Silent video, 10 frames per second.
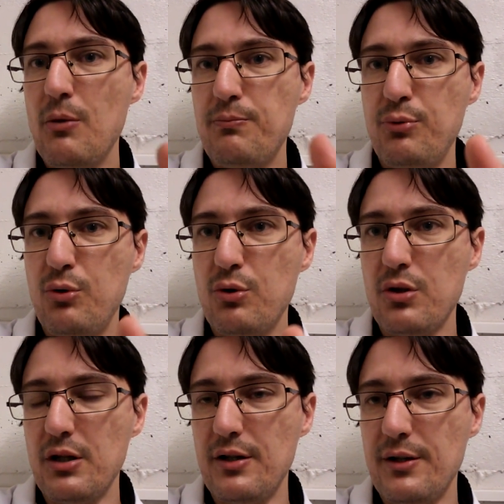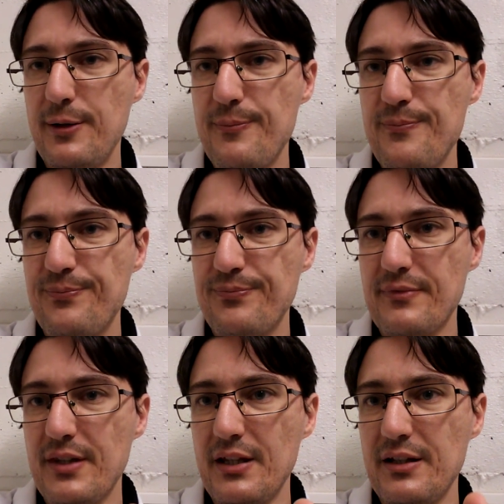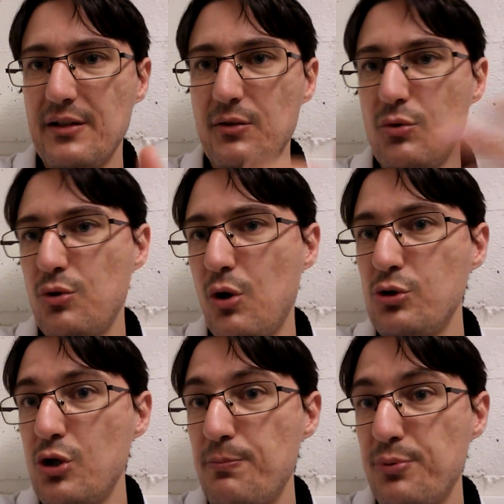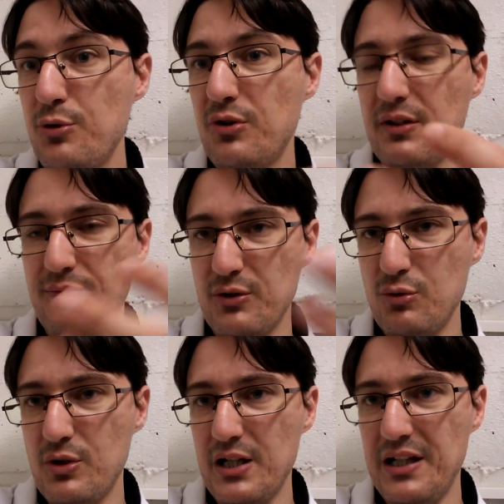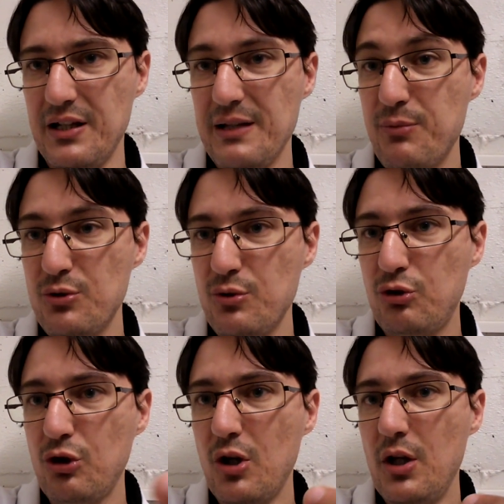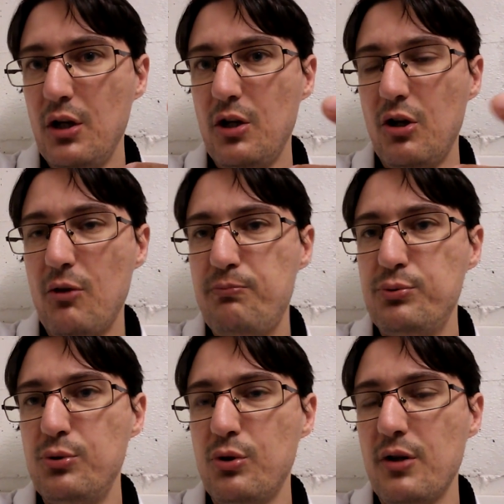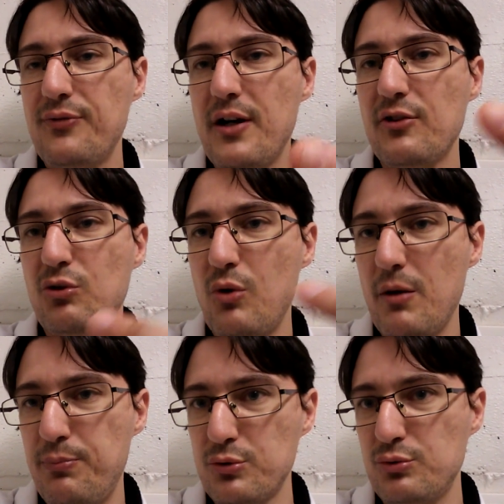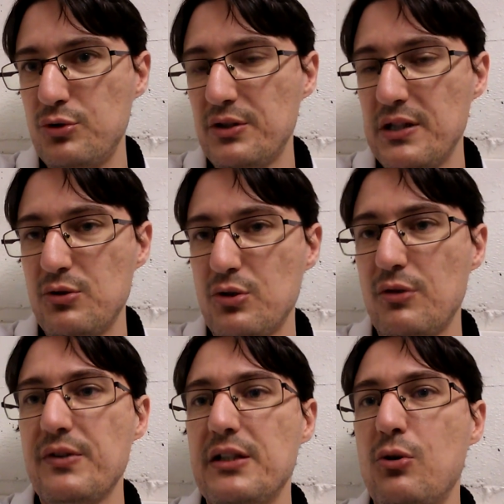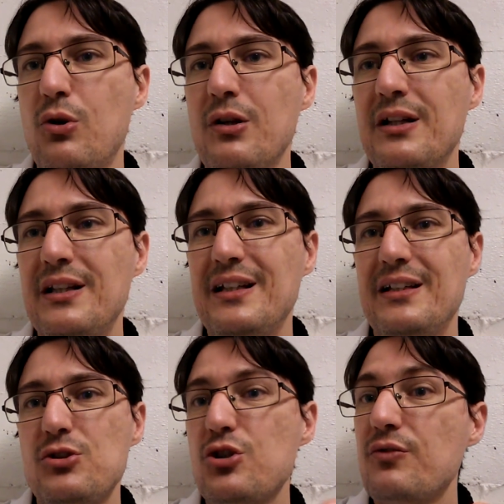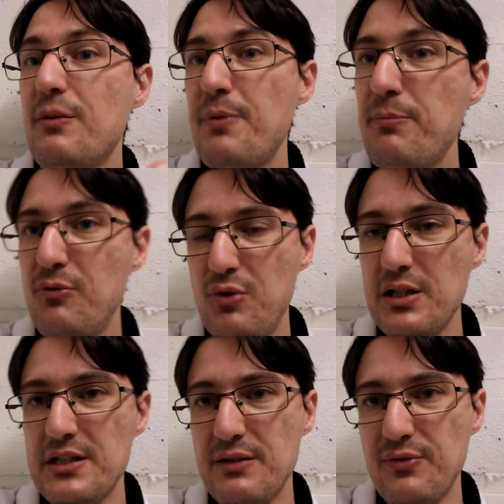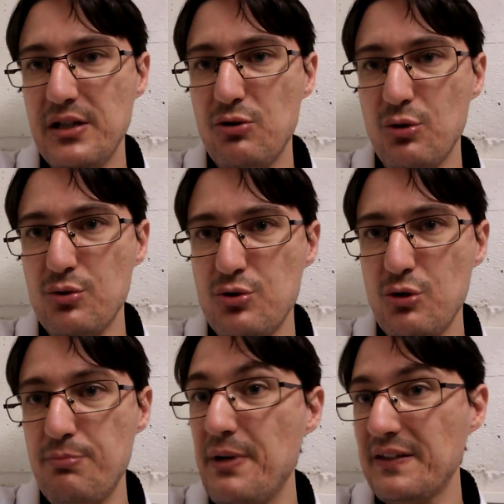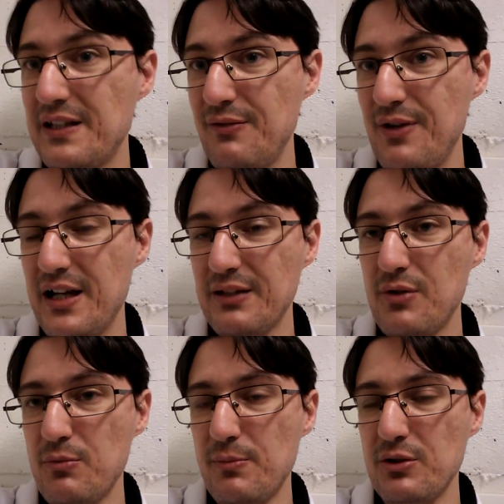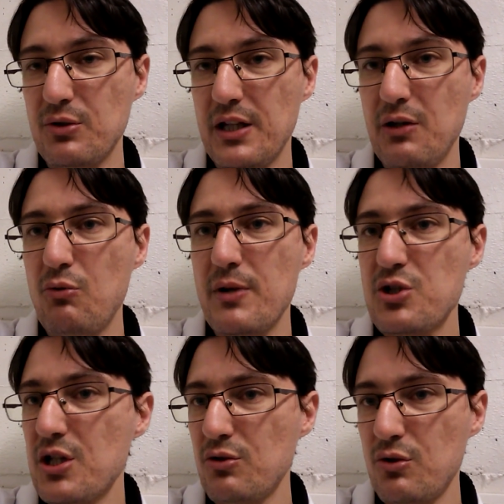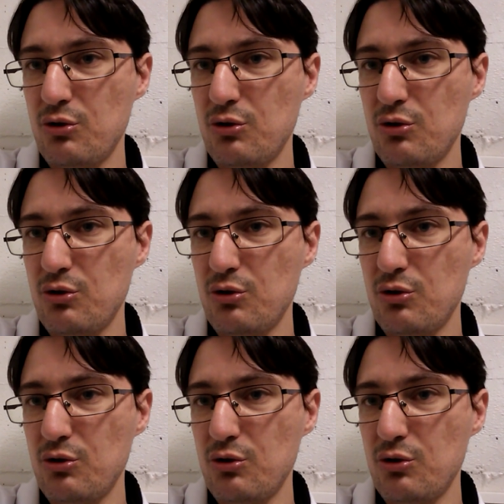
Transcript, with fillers: pour euh, le Hold Up Plus, enfin en tout cas les, bonus, euh, pour François, pour tout un tas d'autres vidéos, je ne vais pas pouvoir les diffuser sur YouTube parce qu'il va arriver un moment donné où ma chaîne